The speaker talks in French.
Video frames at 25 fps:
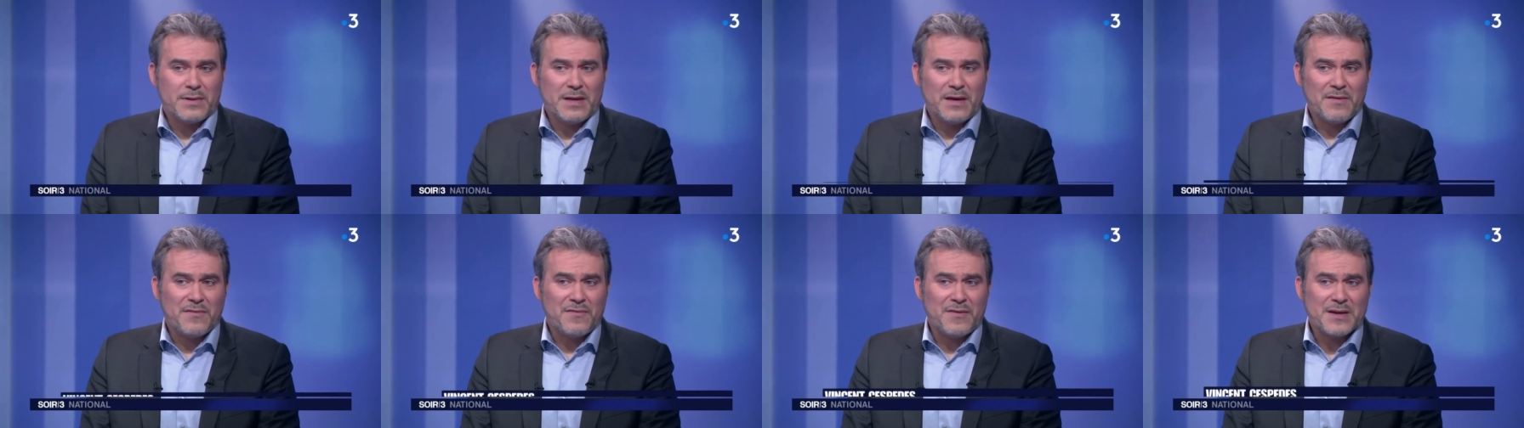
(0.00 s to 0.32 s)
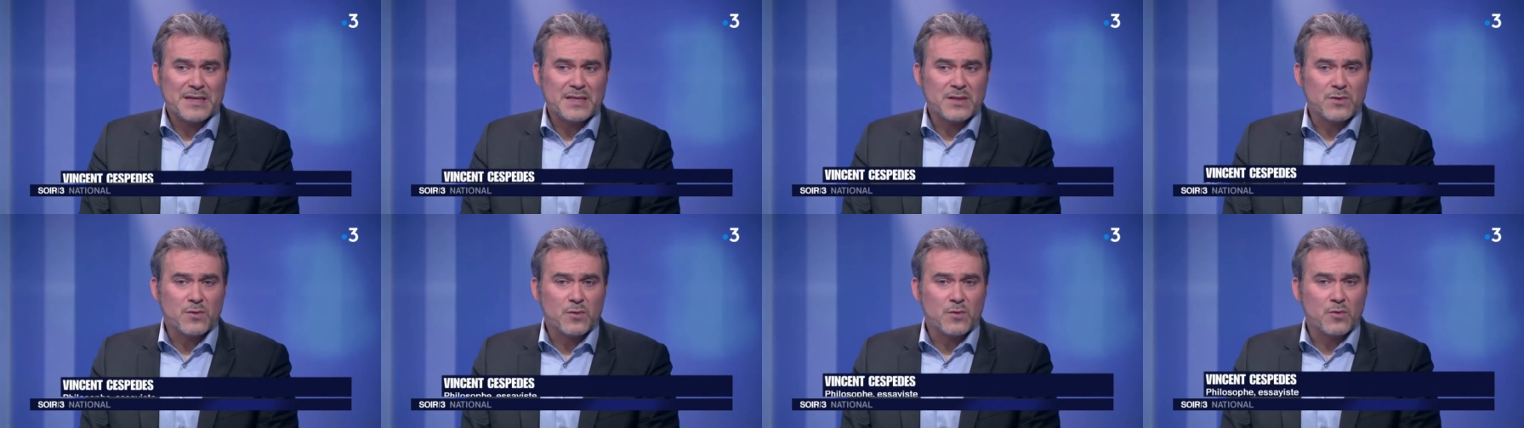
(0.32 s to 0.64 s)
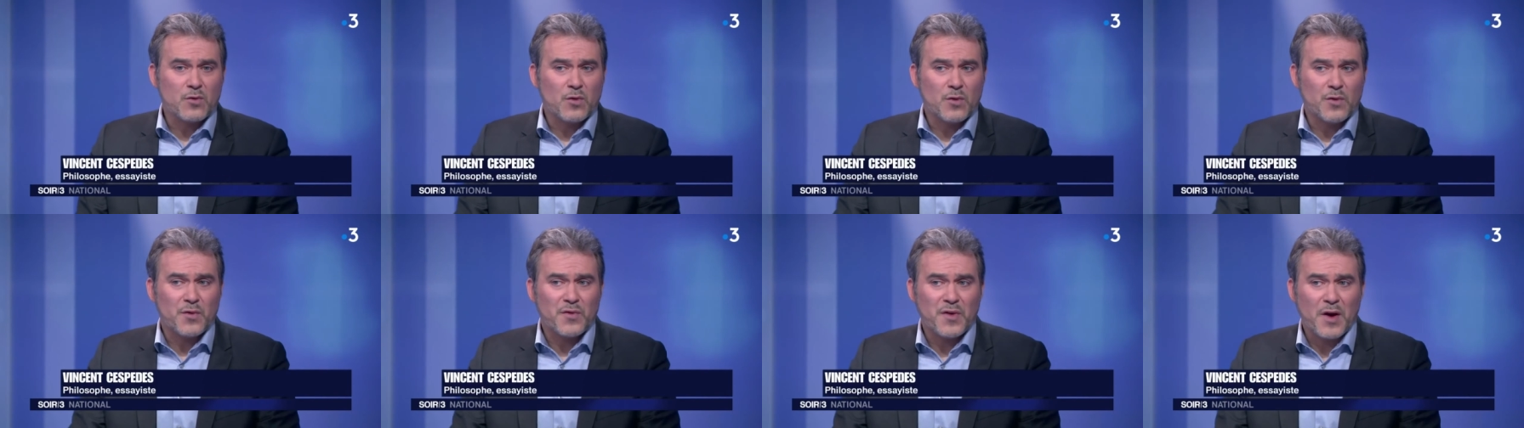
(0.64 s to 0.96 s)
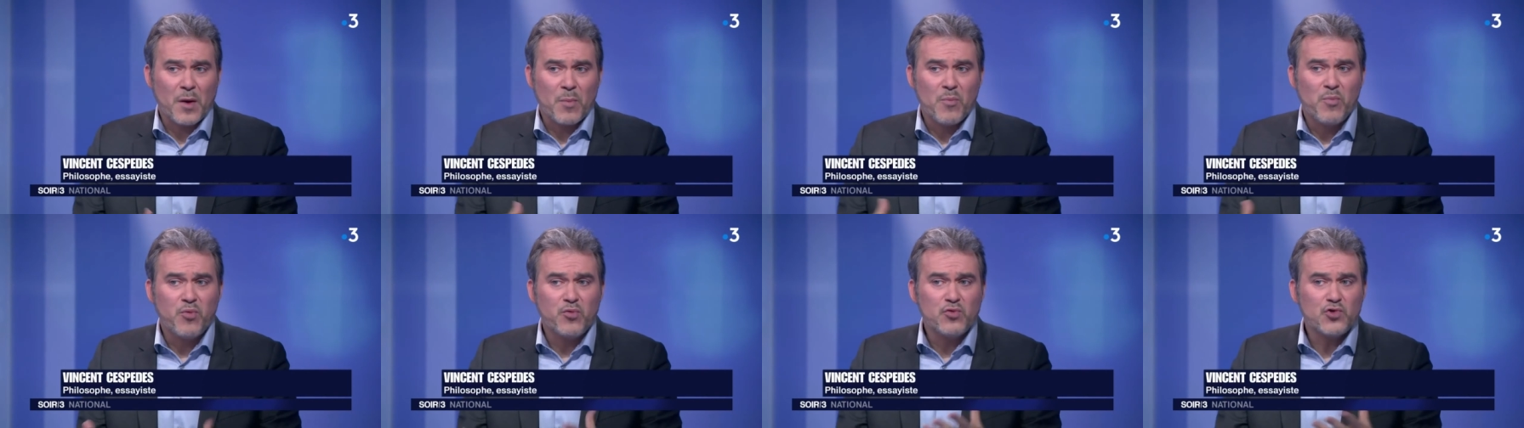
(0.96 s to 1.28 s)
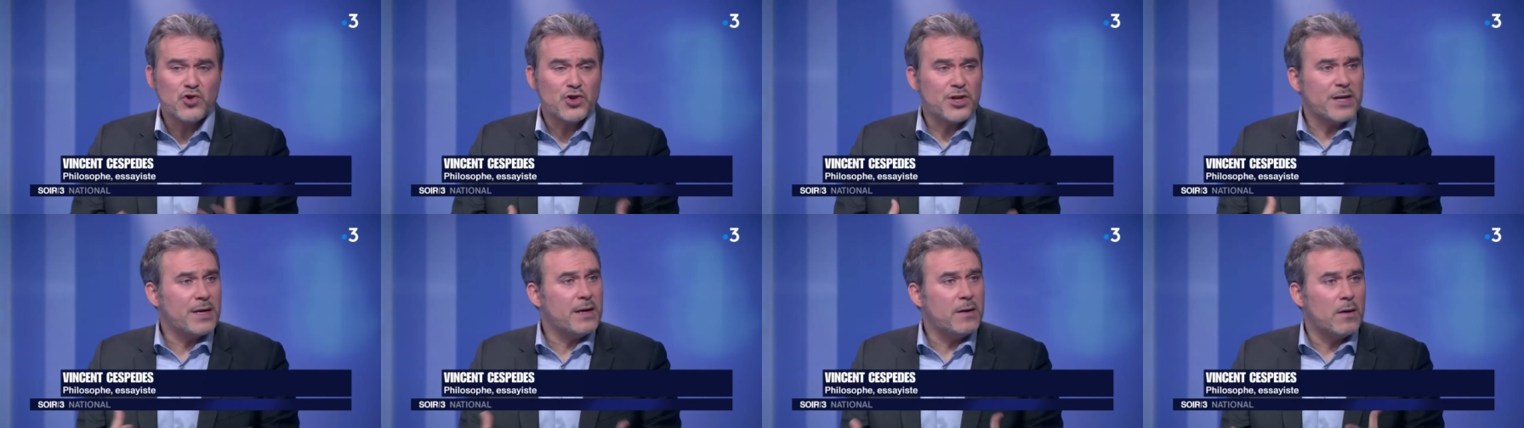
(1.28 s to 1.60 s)
des façons de faire
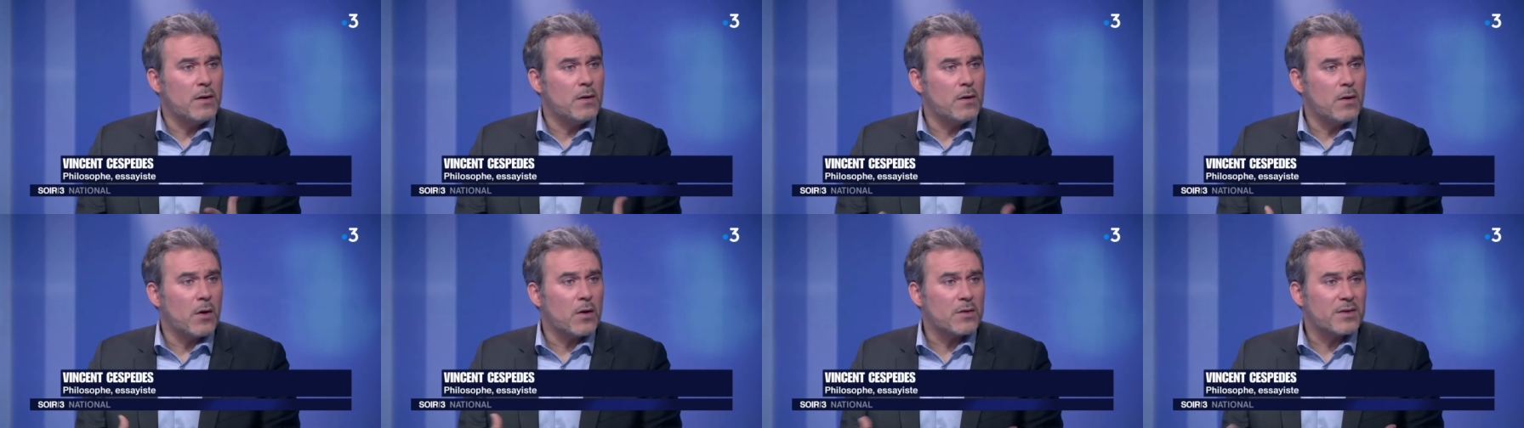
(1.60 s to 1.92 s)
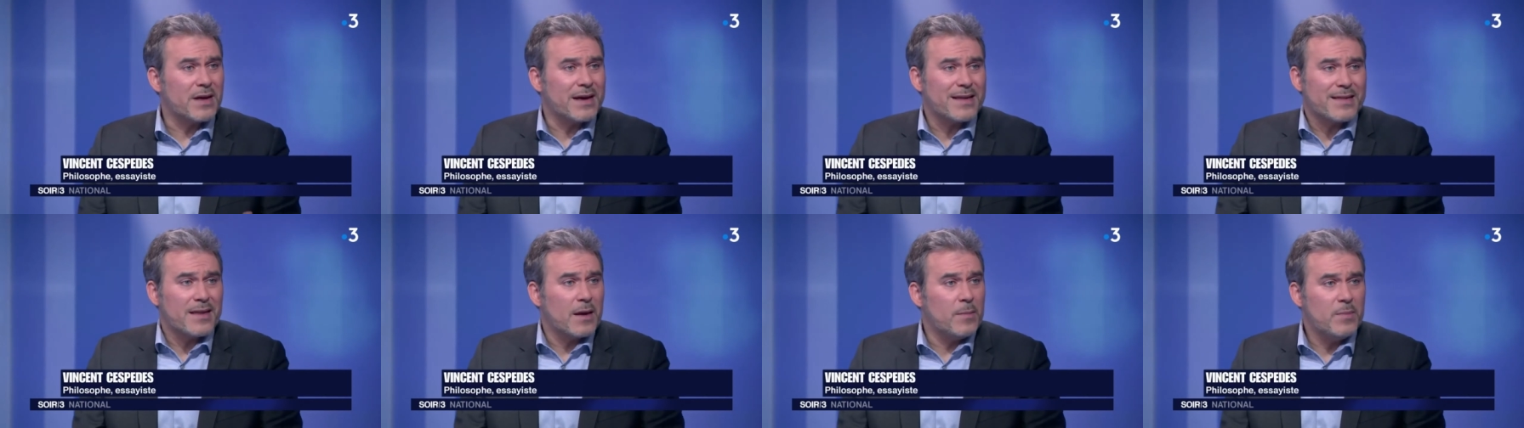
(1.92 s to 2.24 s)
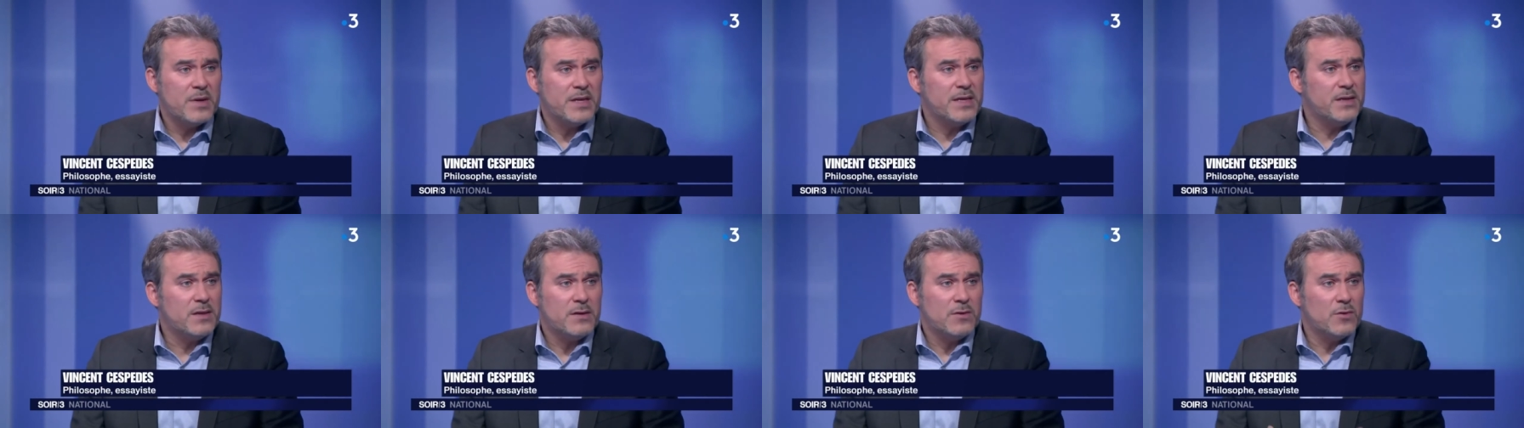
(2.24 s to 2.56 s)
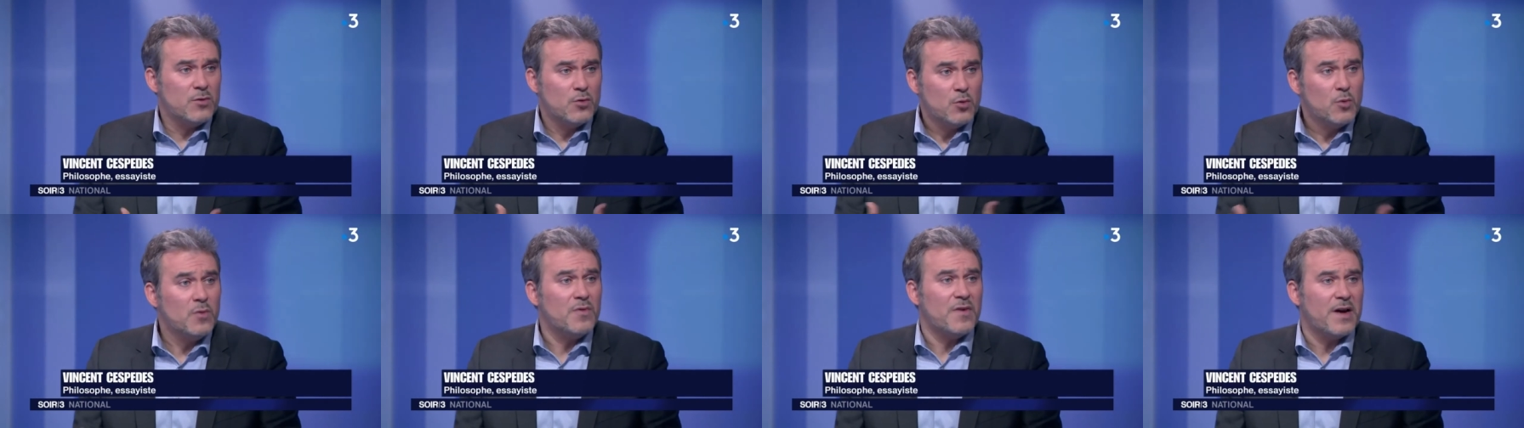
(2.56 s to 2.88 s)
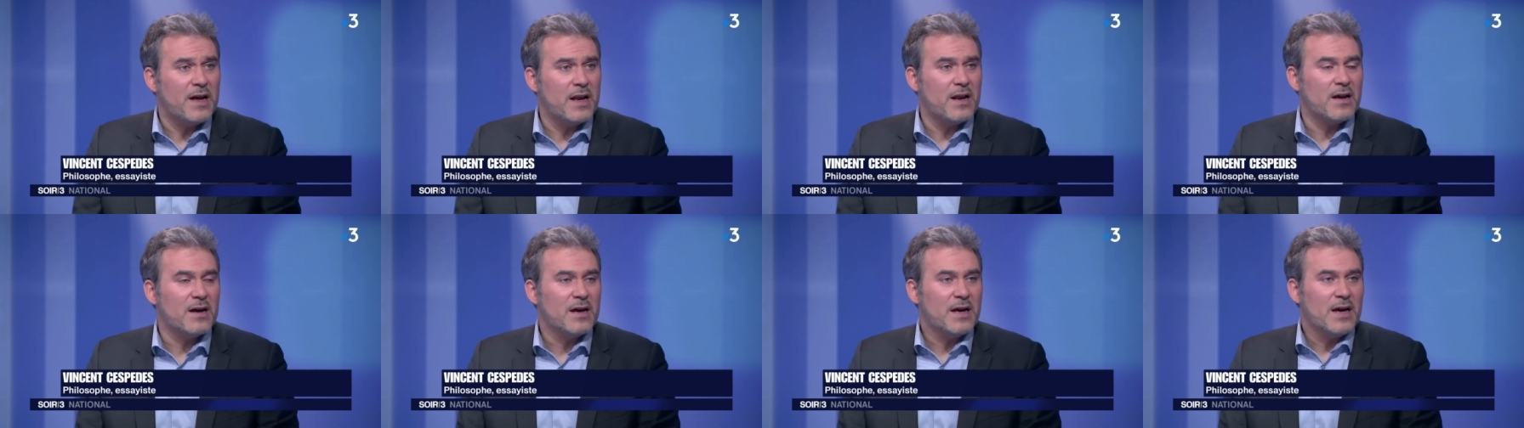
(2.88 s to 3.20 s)
bouger l'ordre établi
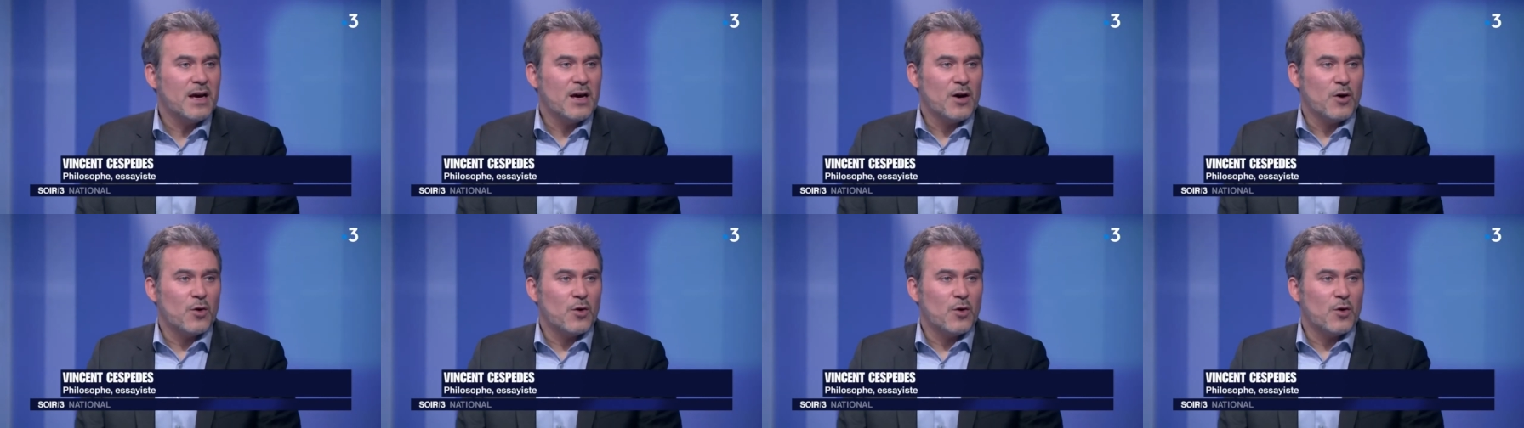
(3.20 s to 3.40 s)
nouvelles.